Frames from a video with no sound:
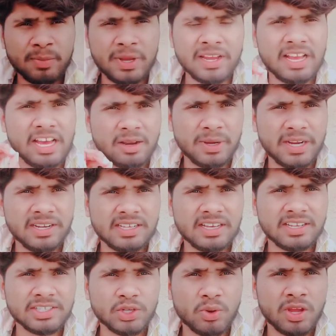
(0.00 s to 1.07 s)
क्या है घर बैठ
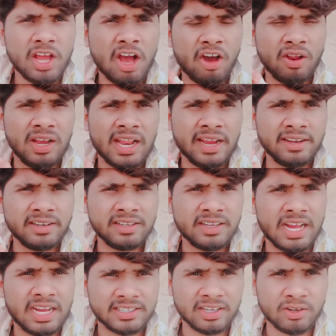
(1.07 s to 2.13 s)
कर जो है ऑनलाइन
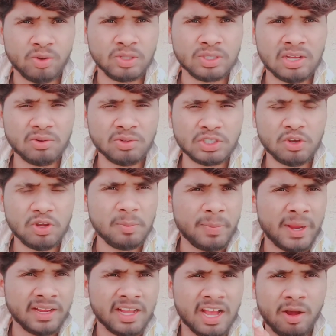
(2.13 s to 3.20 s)
खाता खोलता हूँ जो है
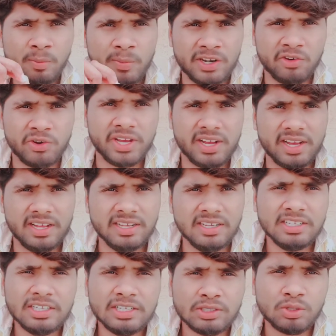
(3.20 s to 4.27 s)
बैंक ऑफ बड़ौदा का
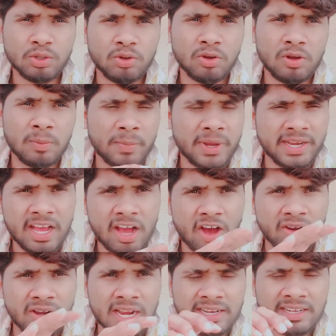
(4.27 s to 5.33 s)
तो मैंने
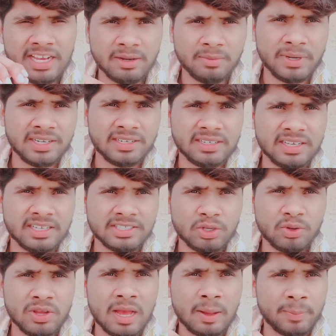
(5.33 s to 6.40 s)
ऑनलाइन घर बैठ कर
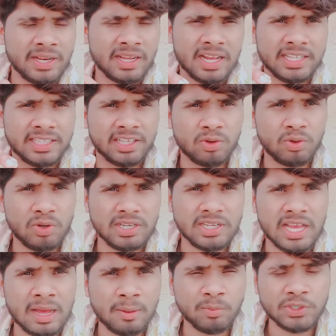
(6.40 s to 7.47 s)
जो है अपना खाता खोल
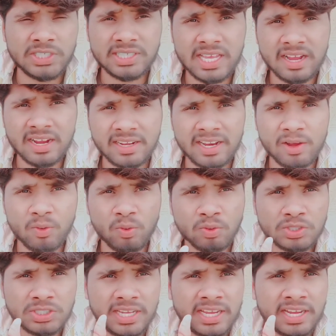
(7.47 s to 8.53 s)
लिया अब मुझे क्या करना है
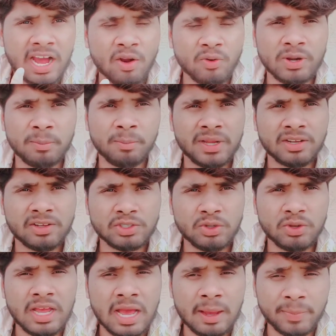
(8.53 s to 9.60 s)
उस अकाउंट नंबर को
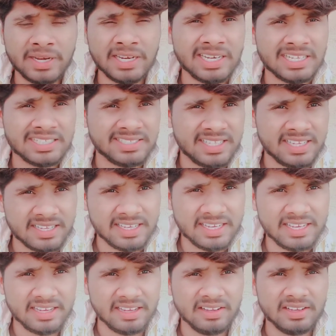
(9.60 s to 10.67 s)
जो है अपने
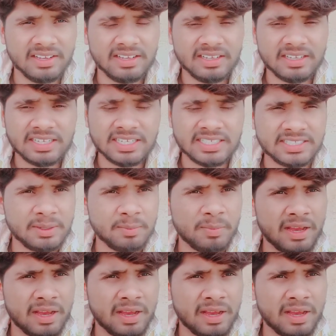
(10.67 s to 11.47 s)
नज़दीकी किसी